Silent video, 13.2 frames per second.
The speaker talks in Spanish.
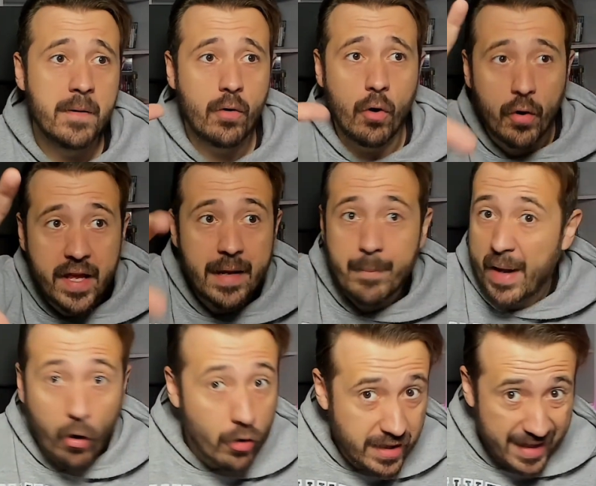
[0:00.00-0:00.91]
cogí el
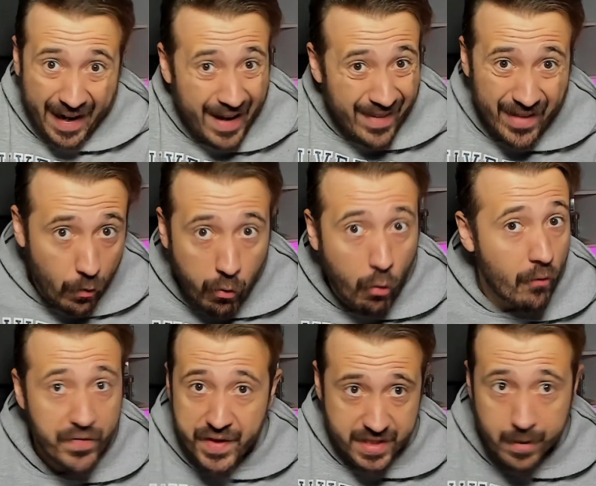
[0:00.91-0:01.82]
mejor traje del
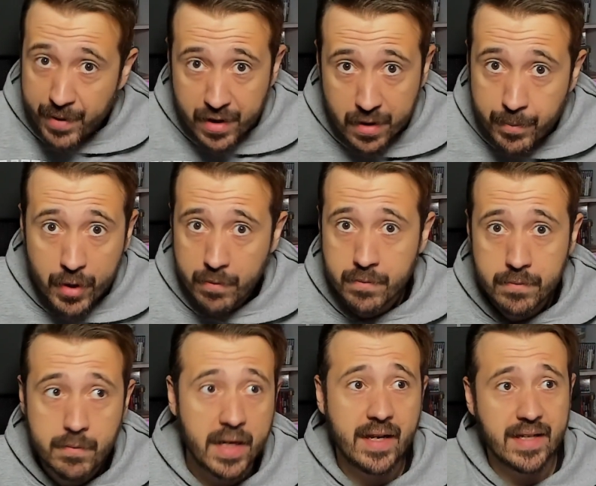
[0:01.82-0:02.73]
juego desde el principio,
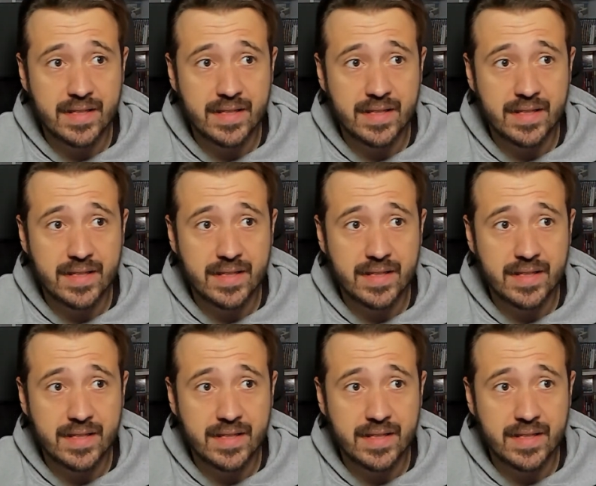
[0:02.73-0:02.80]
¿vale?